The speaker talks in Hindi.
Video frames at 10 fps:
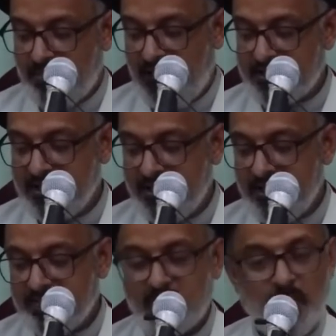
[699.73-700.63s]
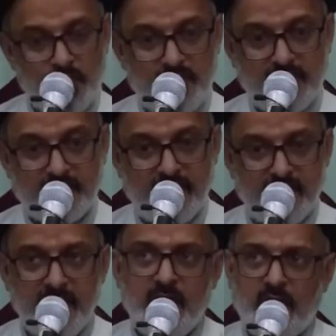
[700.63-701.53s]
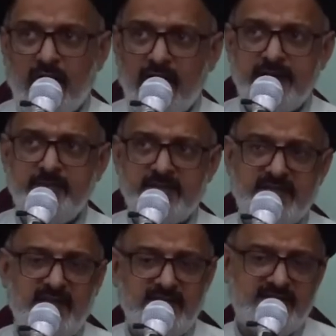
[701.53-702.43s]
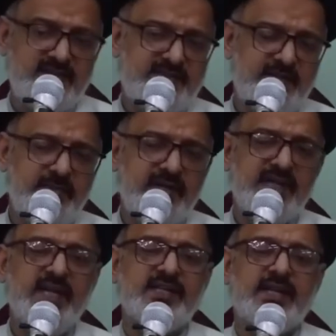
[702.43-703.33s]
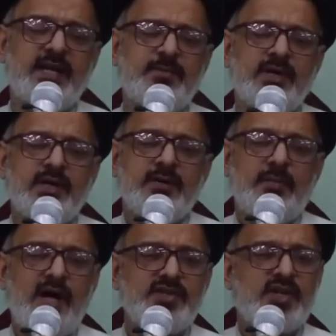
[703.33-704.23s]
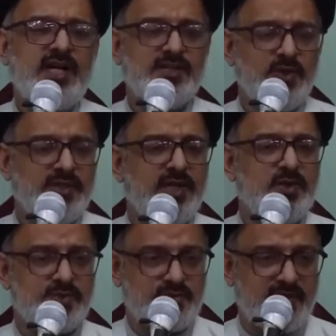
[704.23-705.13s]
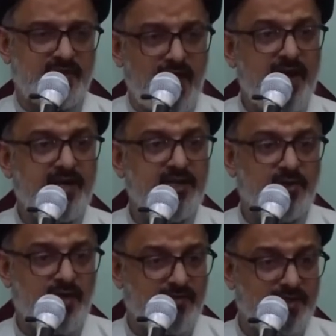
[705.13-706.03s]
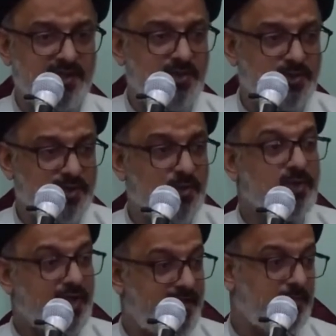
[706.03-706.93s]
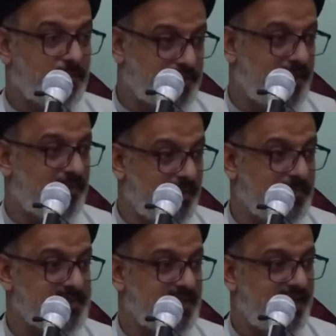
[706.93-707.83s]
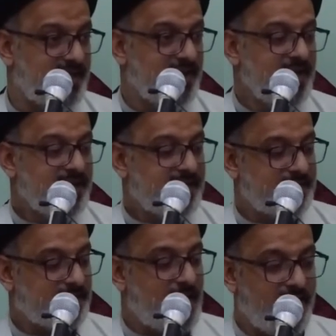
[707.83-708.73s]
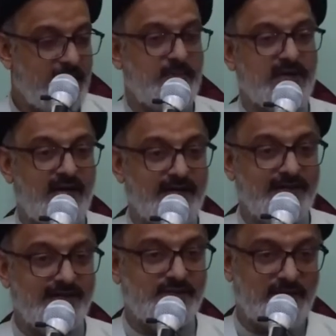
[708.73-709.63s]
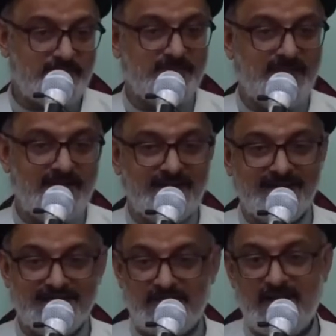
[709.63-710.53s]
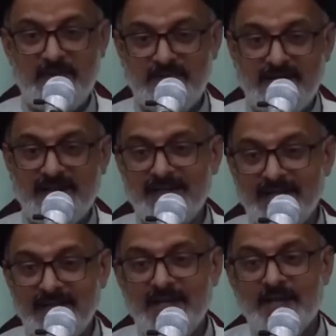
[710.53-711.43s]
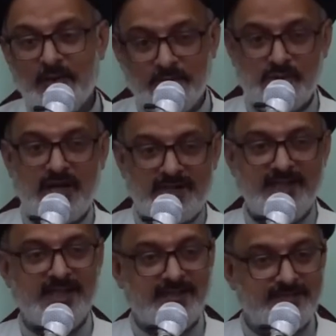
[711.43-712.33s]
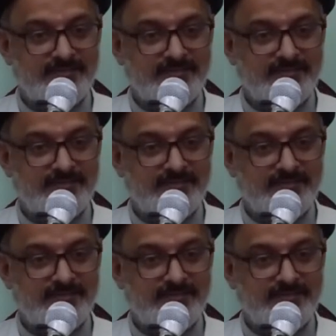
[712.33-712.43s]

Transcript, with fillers: बातिल हो जाता है और आखिरी मसला इस सिलसिले में कि जनाब बाज़ अवत ये होता है खसूस घर की जो ख़वान होती हैं उनके लिए मुबतला है मसला है कि जो खाना पका रही हैं शरबत बना रही हैं चाय बना रही हैं वो चकती हैं